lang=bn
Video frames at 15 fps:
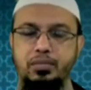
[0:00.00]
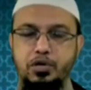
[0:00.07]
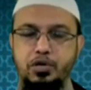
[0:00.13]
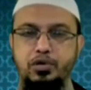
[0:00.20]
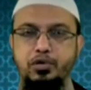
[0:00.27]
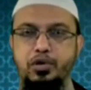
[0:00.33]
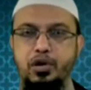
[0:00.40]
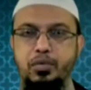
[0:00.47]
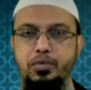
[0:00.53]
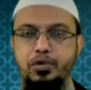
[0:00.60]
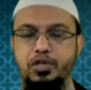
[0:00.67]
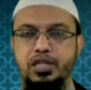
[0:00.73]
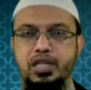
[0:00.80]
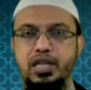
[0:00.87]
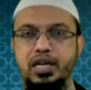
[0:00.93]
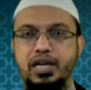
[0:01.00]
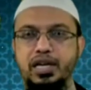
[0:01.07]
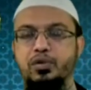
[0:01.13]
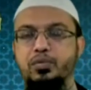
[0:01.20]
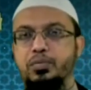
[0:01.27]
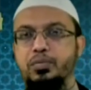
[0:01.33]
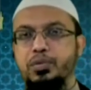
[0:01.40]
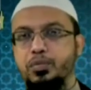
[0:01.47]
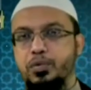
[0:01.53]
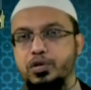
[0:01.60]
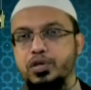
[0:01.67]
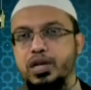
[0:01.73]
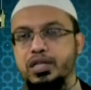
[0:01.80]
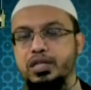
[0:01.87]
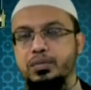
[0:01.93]
বয়স লুকানোর প্রচেষ্টা থাকে এখন কেউ
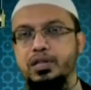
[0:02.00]
প্রশ্ন